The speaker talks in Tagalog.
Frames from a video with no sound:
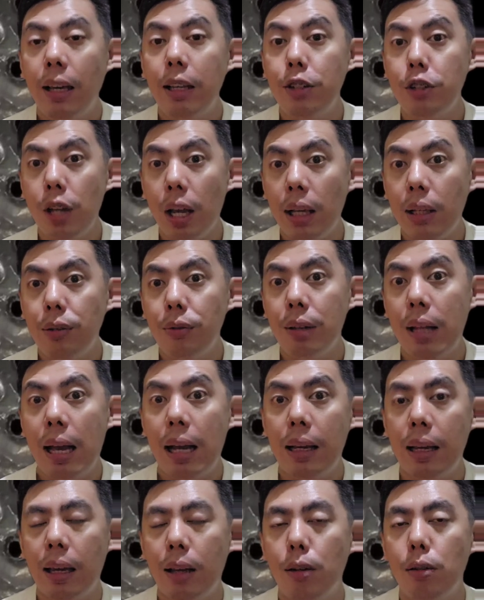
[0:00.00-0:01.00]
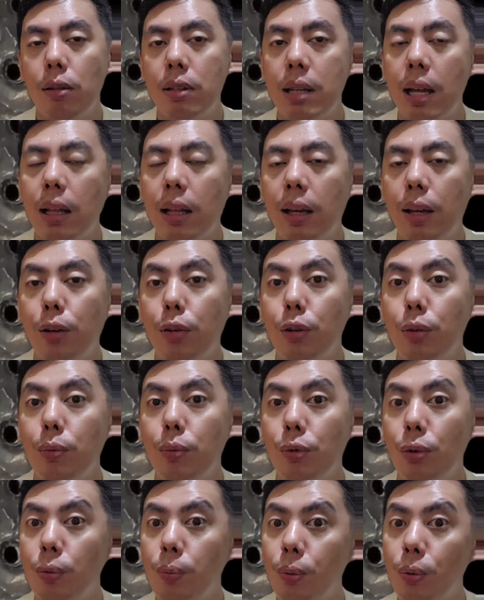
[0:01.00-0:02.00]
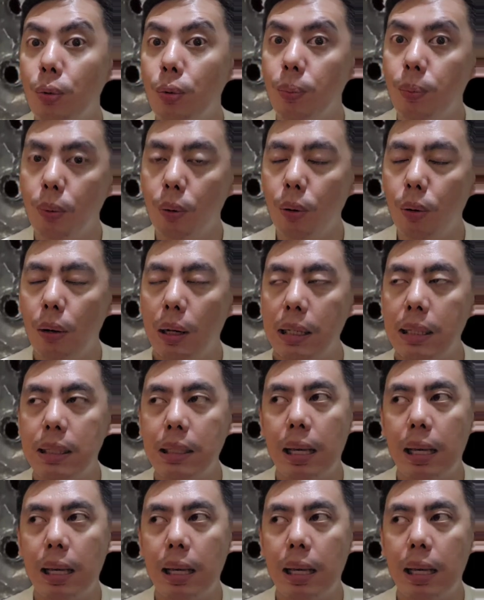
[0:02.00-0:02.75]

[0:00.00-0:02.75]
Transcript: i-check nyo lagi kung saan kayo umuupo-upo